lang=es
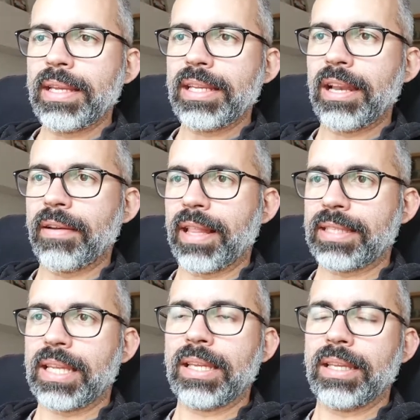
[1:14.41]
y la verdad
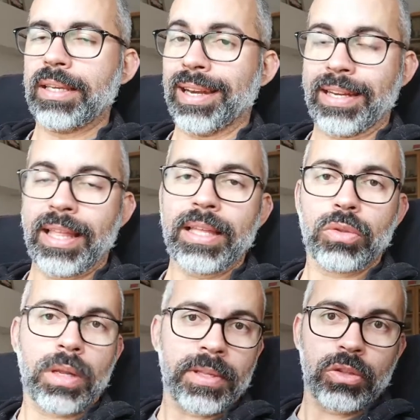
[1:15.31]
es que en realidad
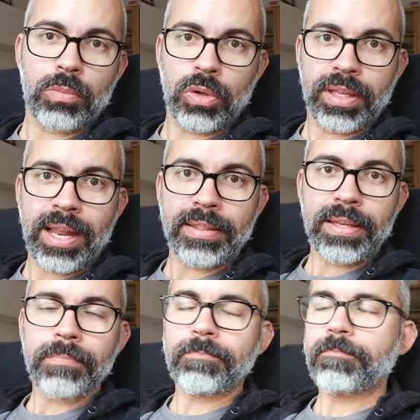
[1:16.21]
es un evento muy
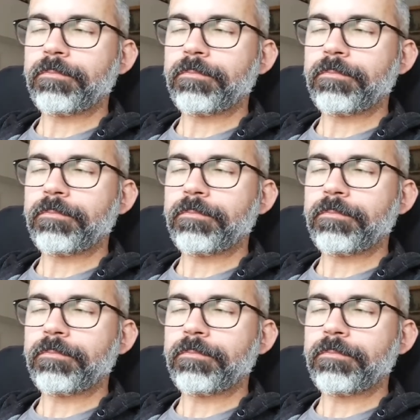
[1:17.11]
grande